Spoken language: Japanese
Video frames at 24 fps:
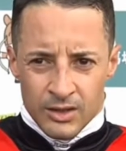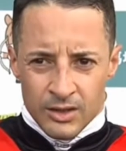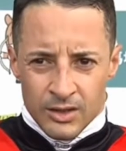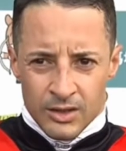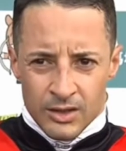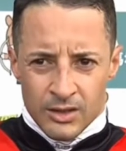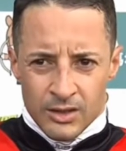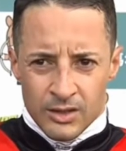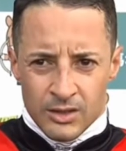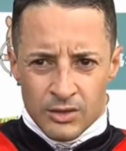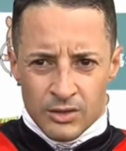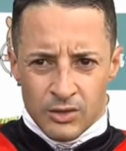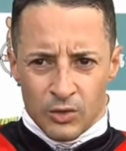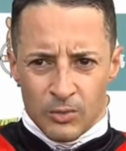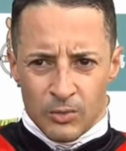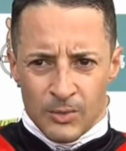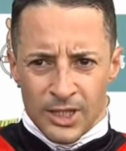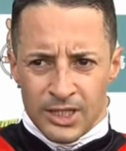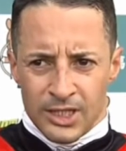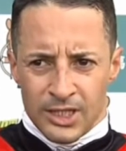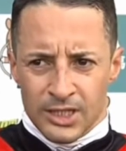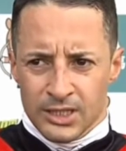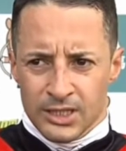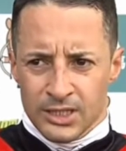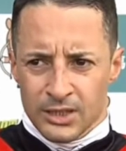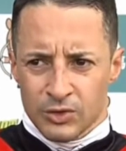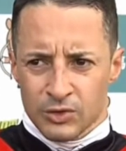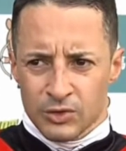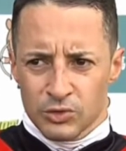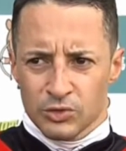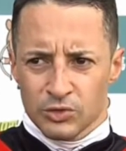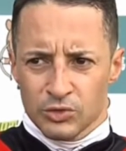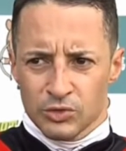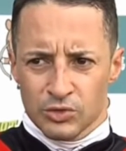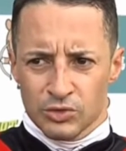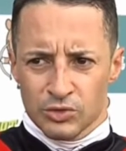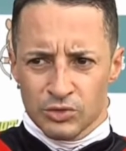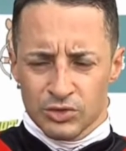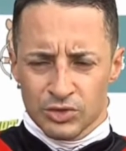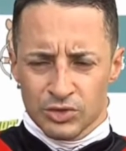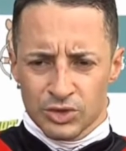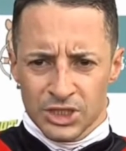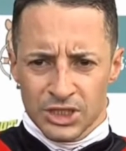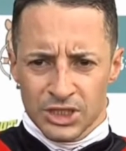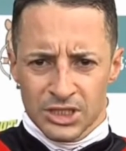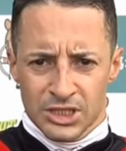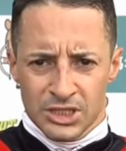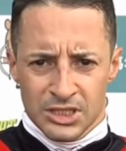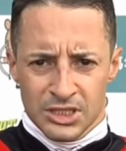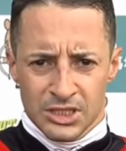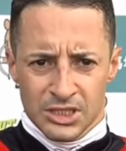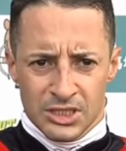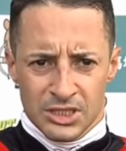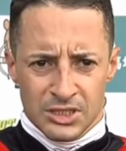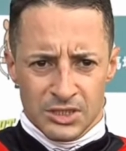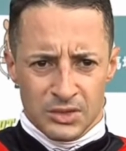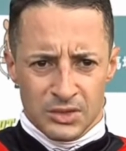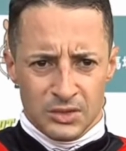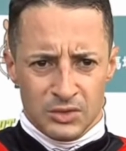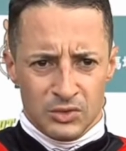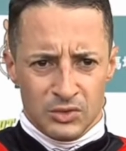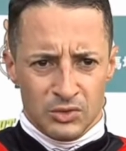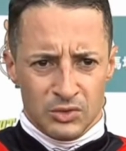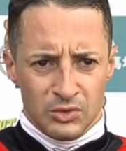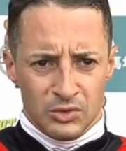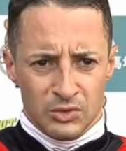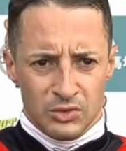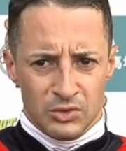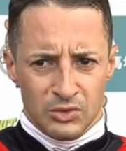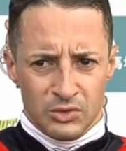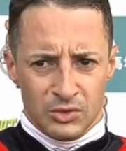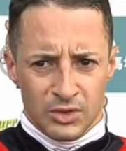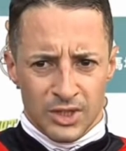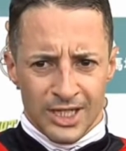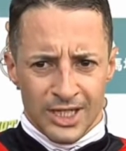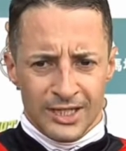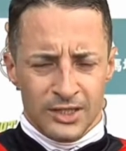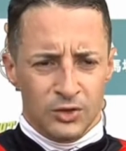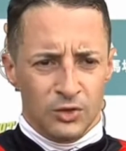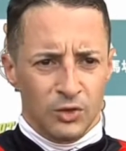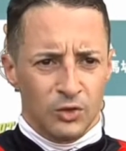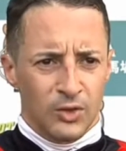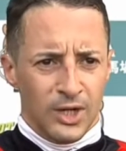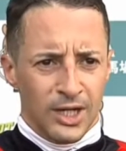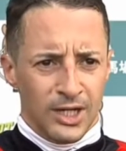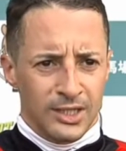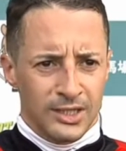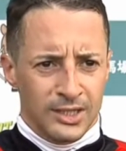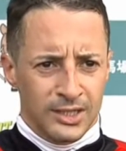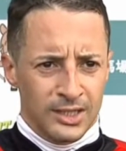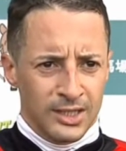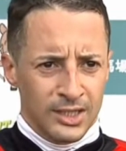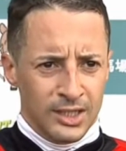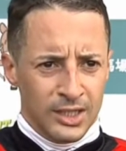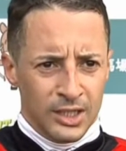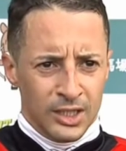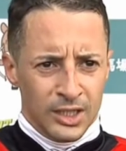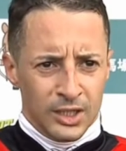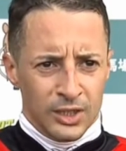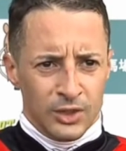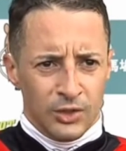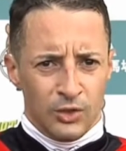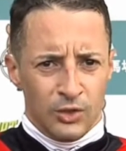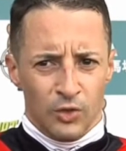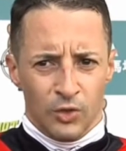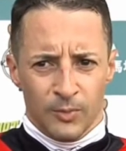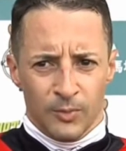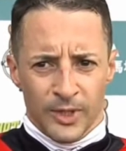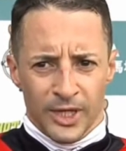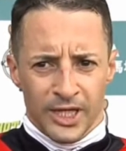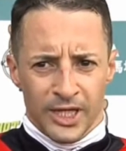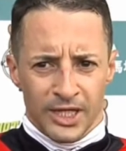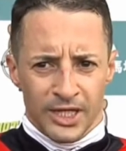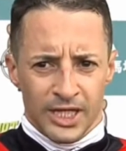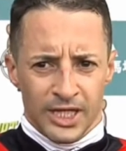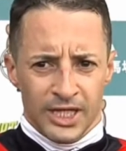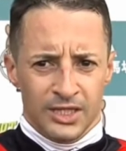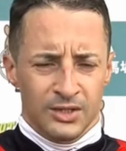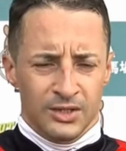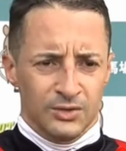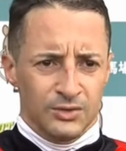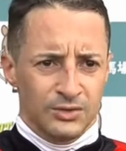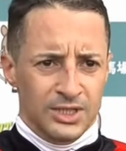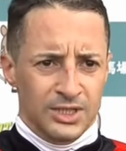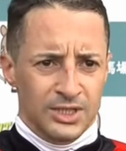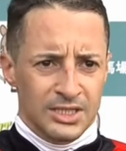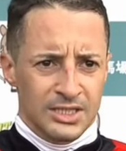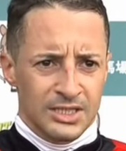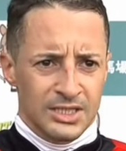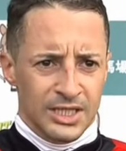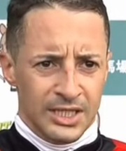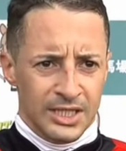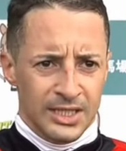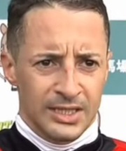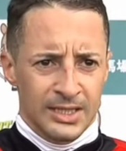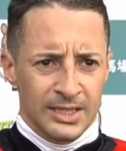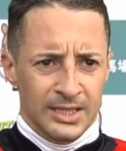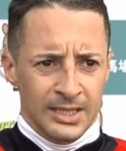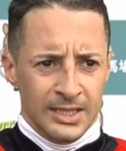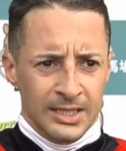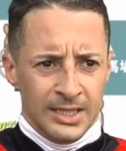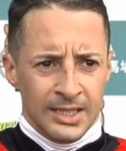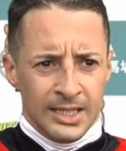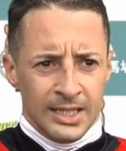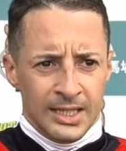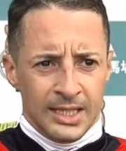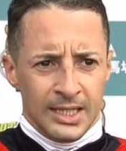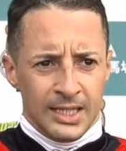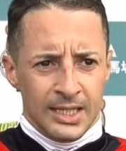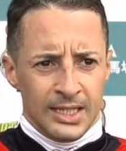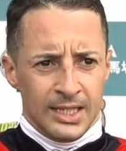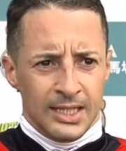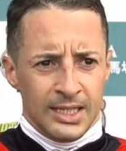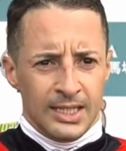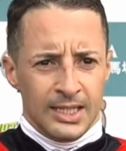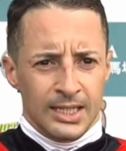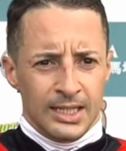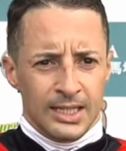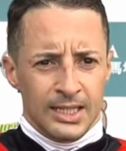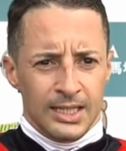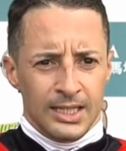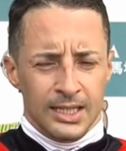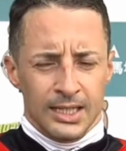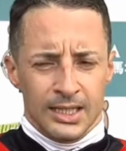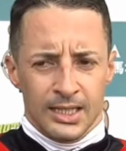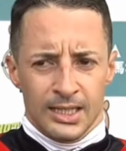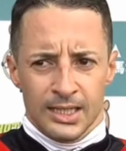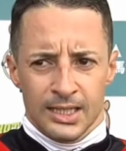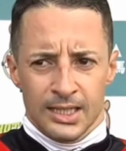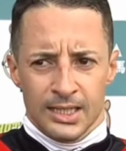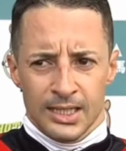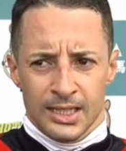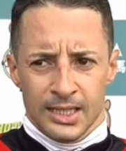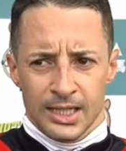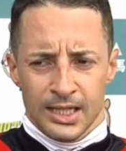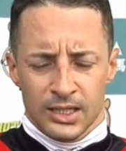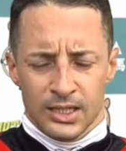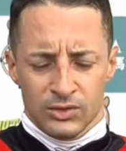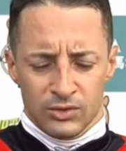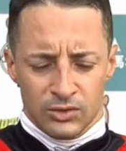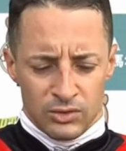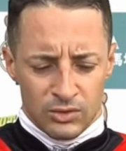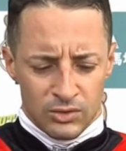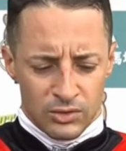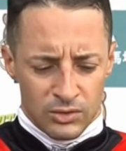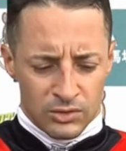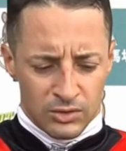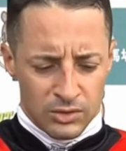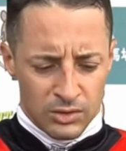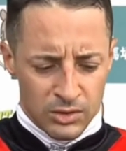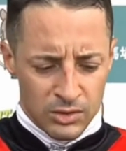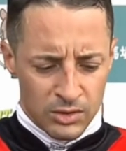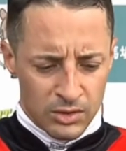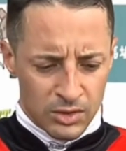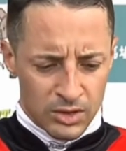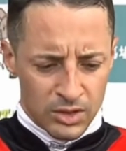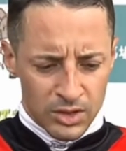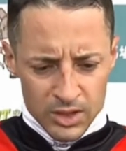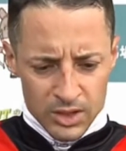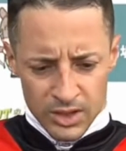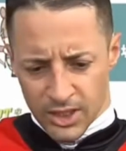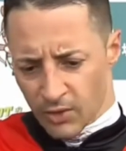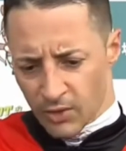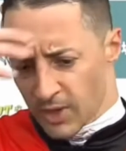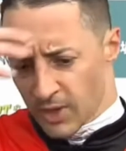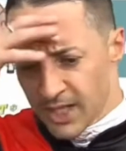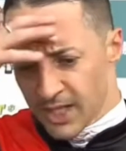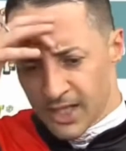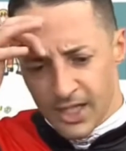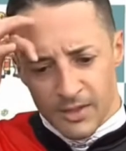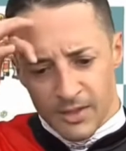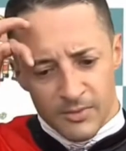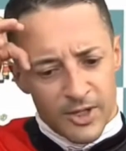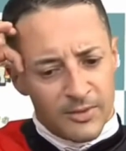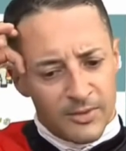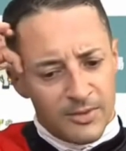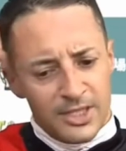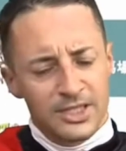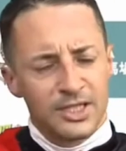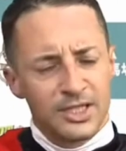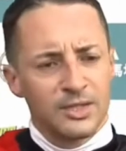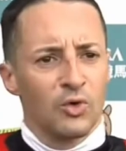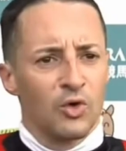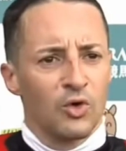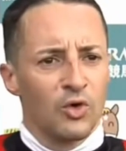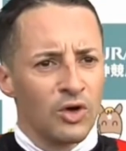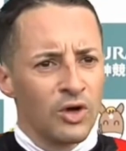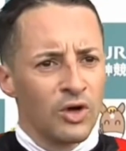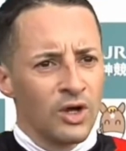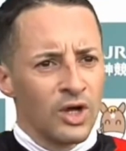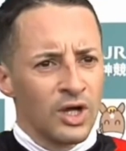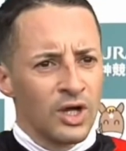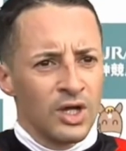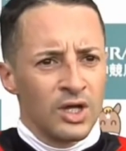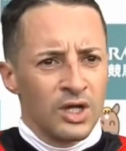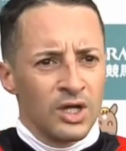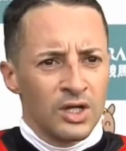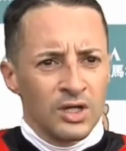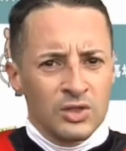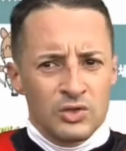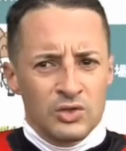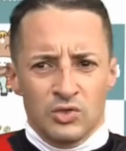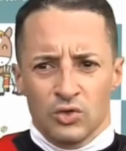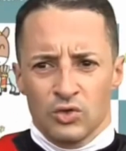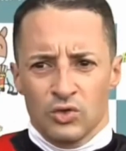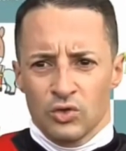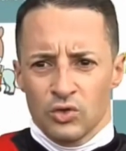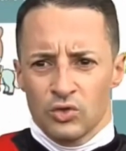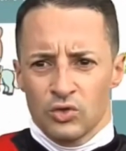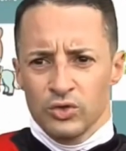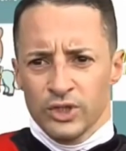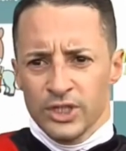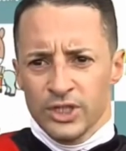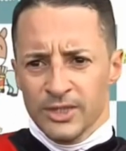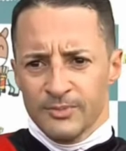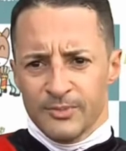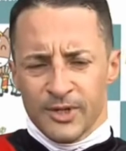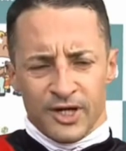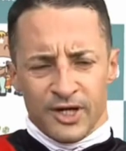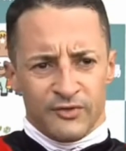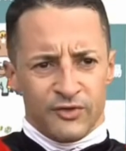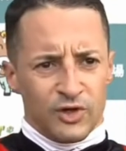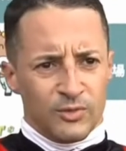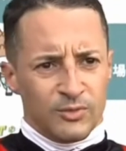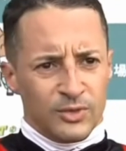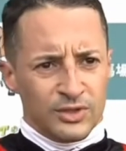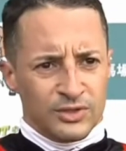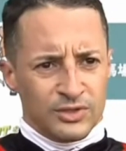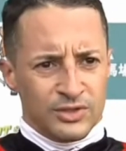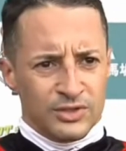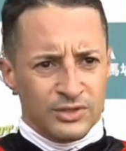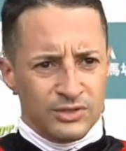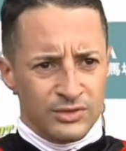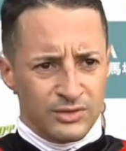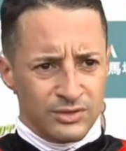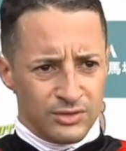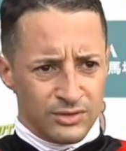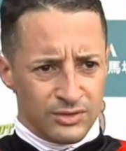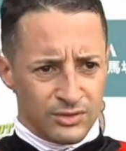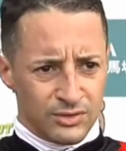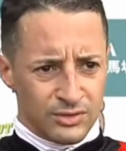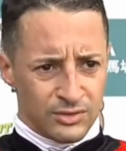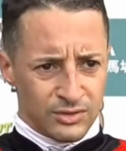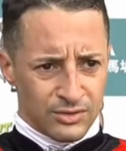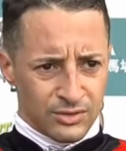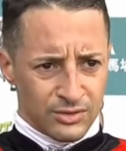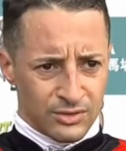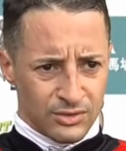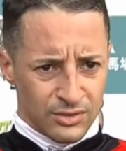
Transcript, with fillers: そうまあこのジェネシスの血統はヨーロッピアン血統ですね、えー、あの柔らかい馬場でもすごくいいパフォーマンス